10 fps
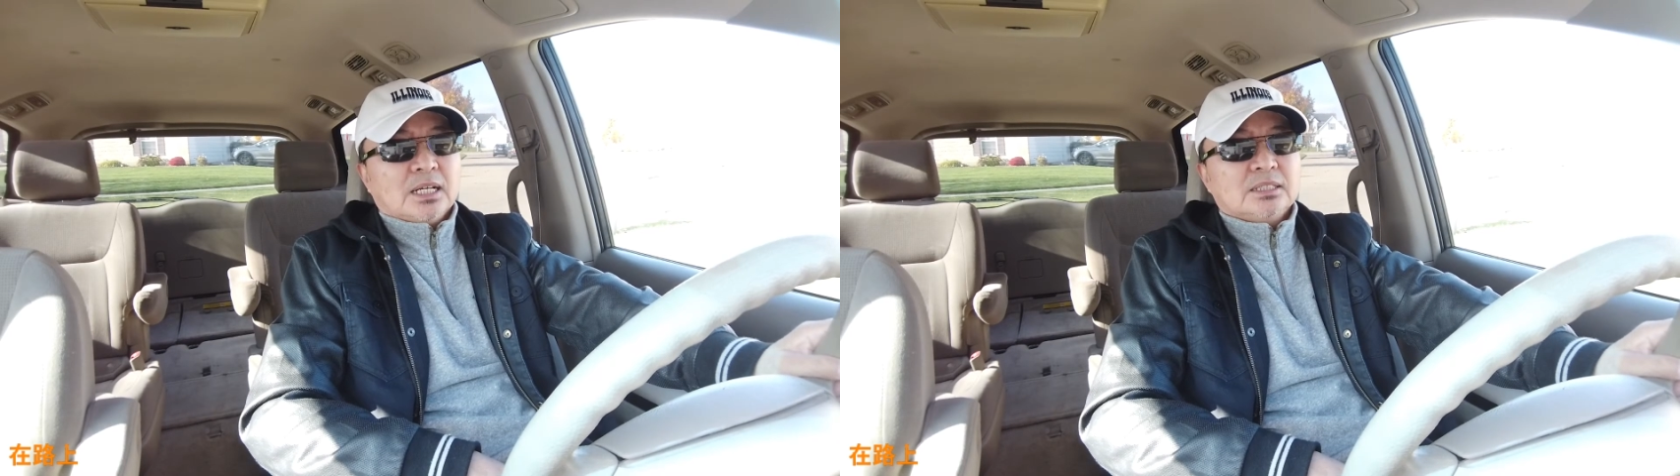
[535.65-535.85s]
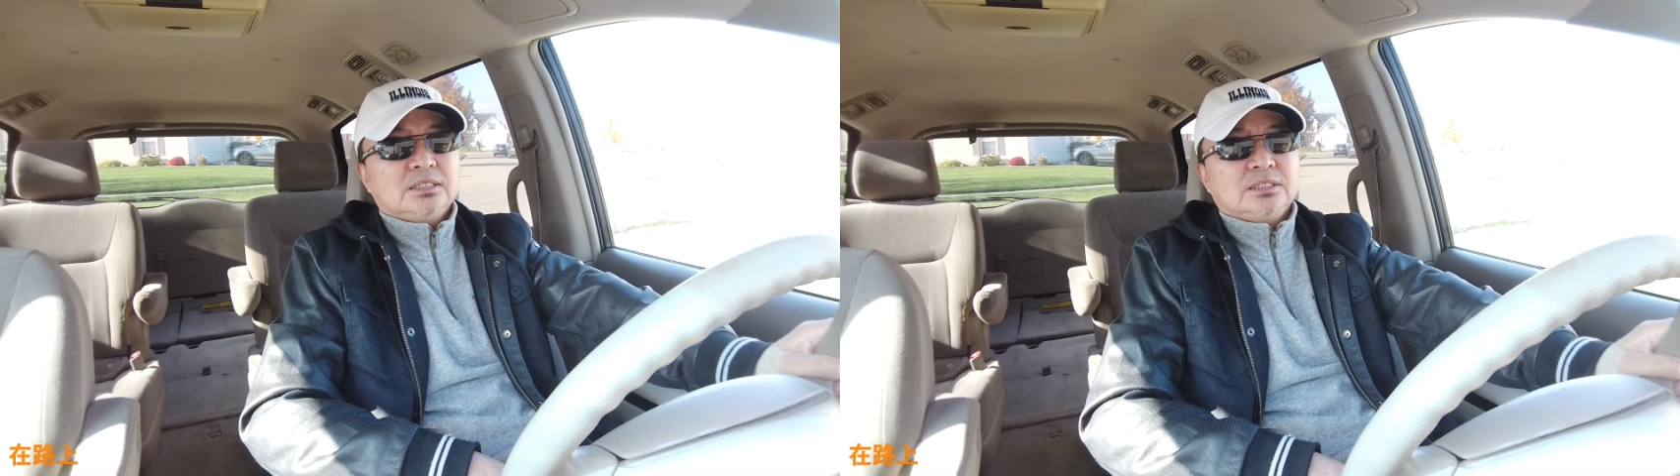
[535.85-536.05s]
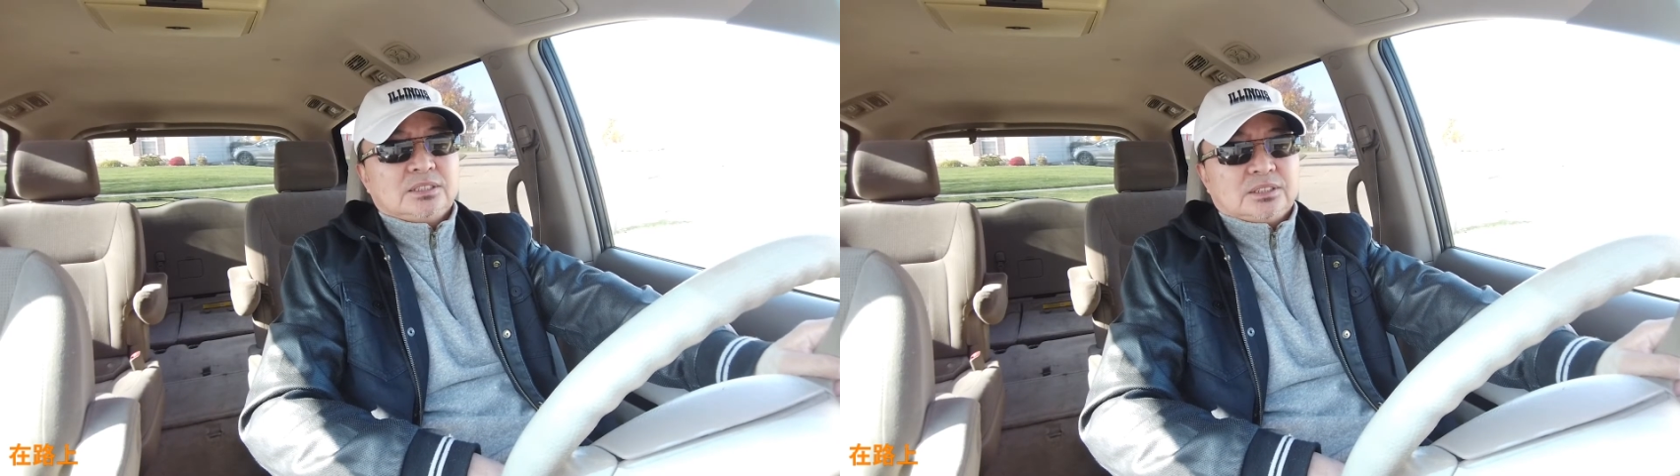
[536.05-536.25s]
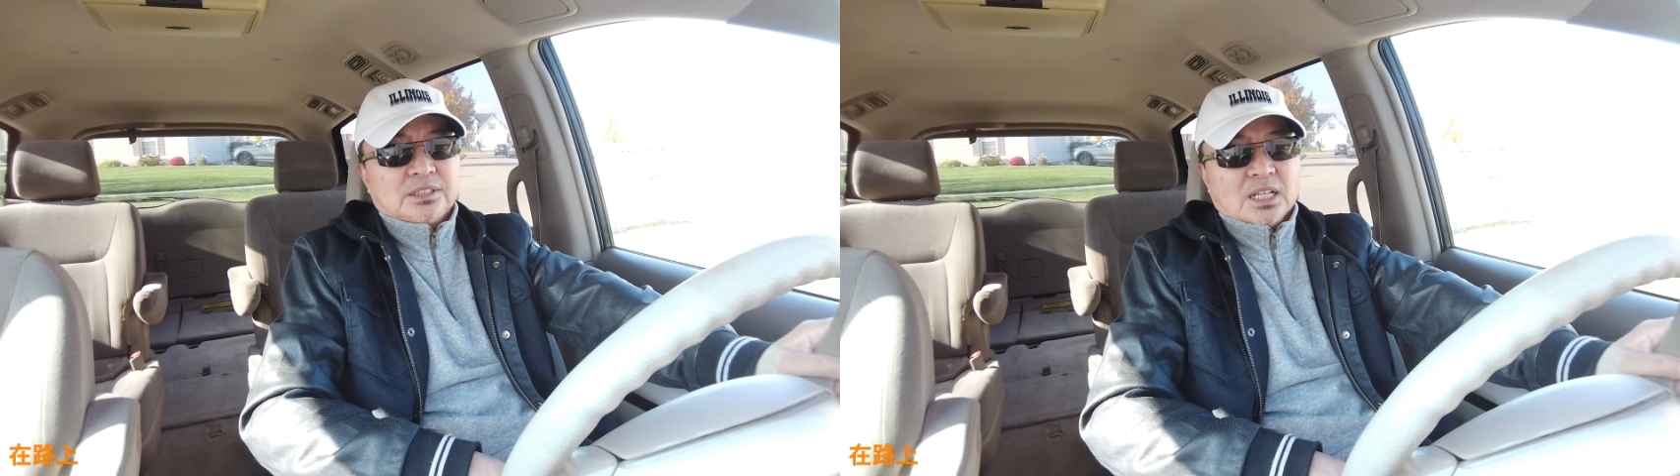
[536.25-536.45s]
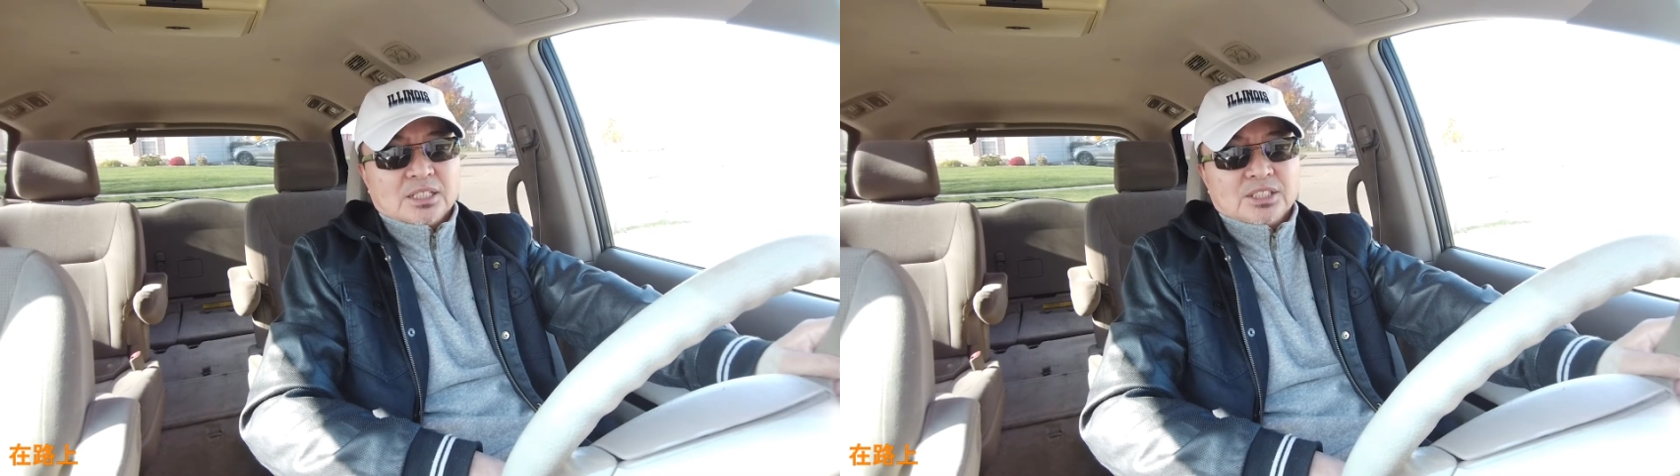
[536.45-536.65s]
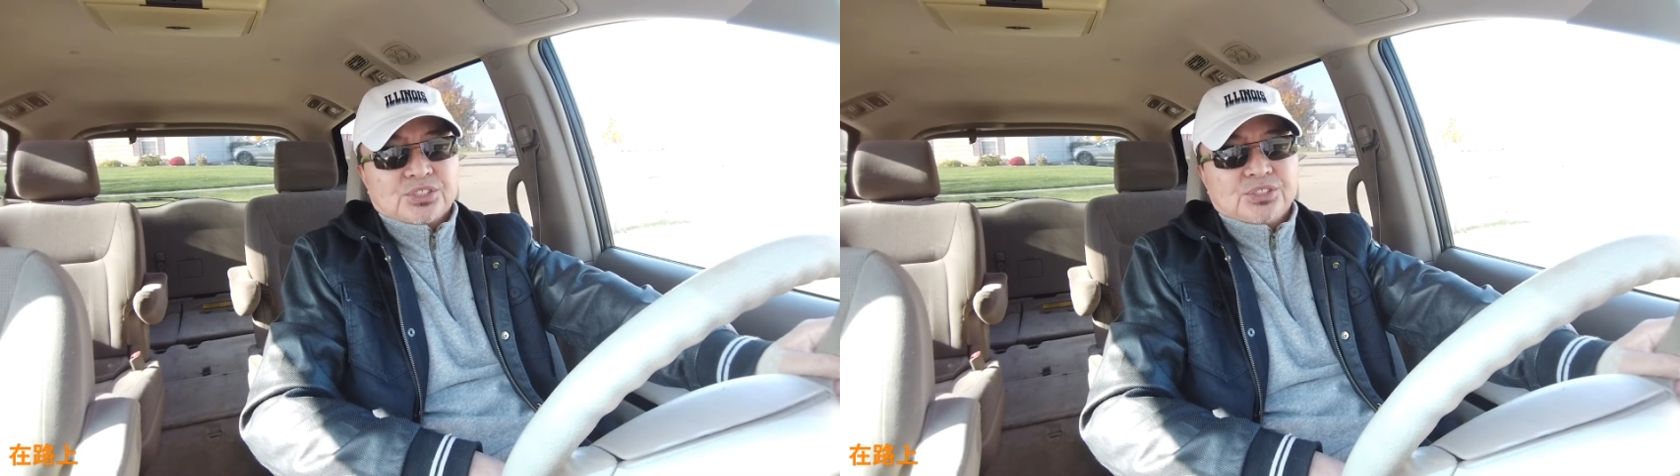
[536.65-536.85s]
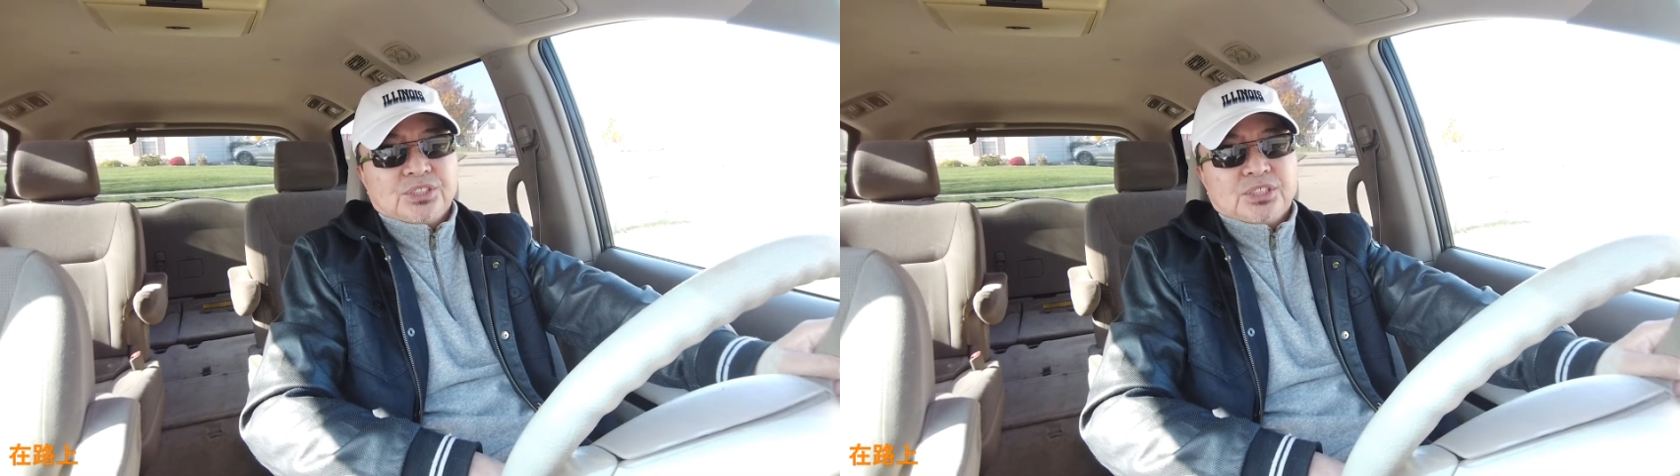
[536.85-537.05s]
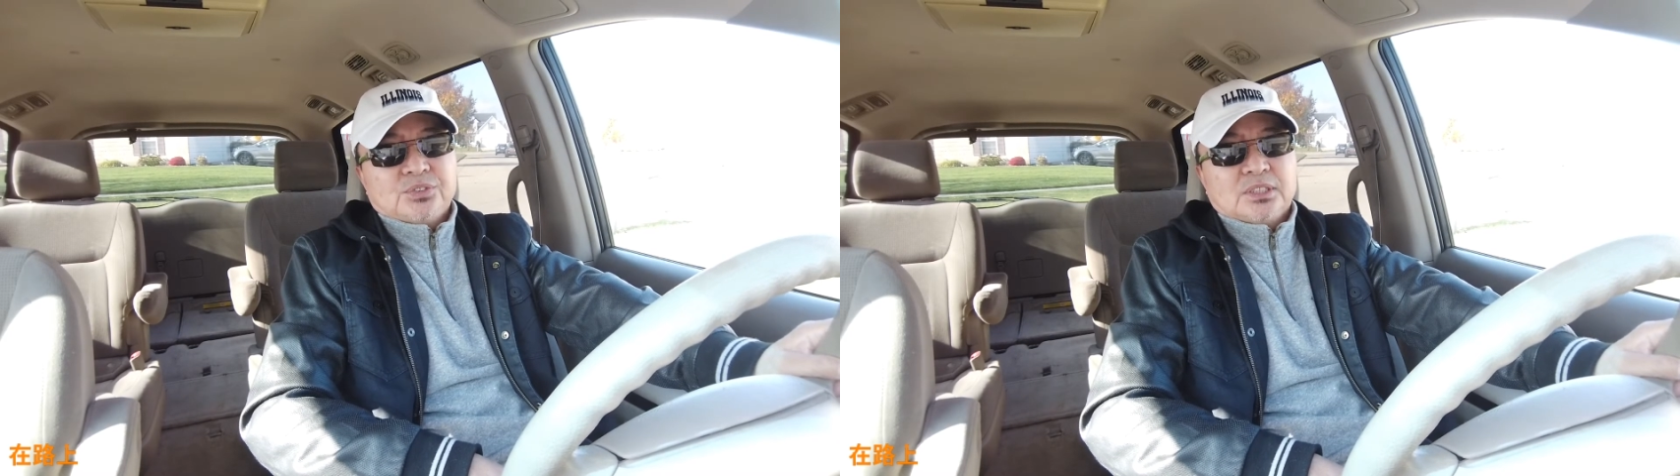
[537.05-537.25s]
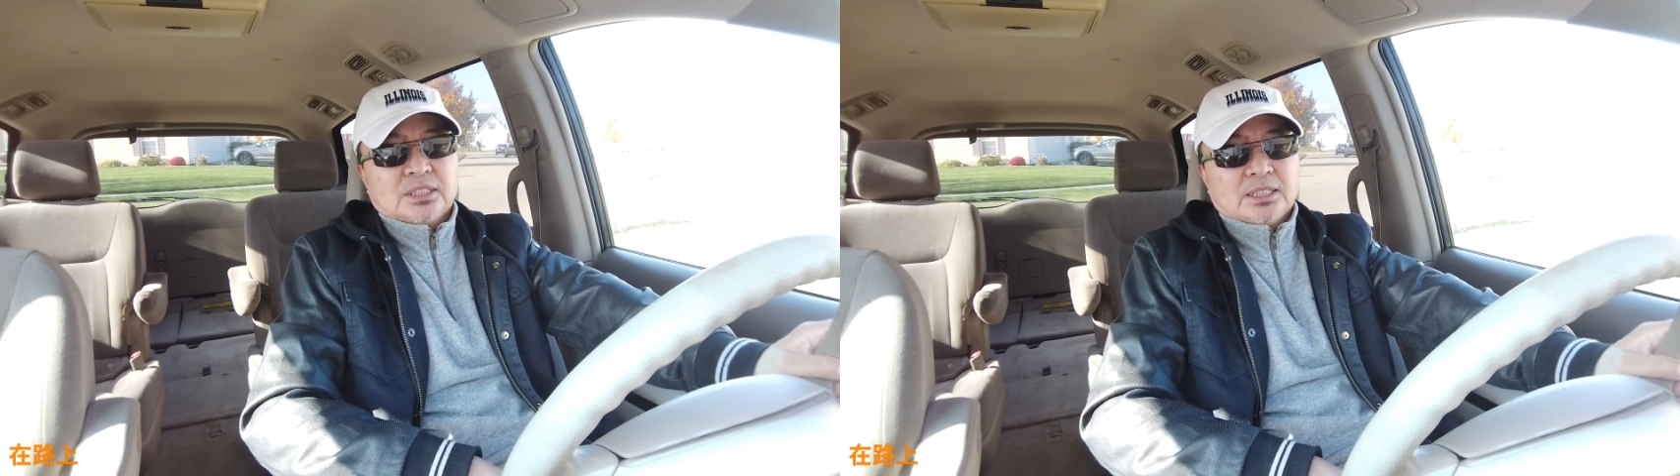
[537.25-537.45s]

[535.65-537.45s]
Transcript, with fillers: 他替其他的势力集团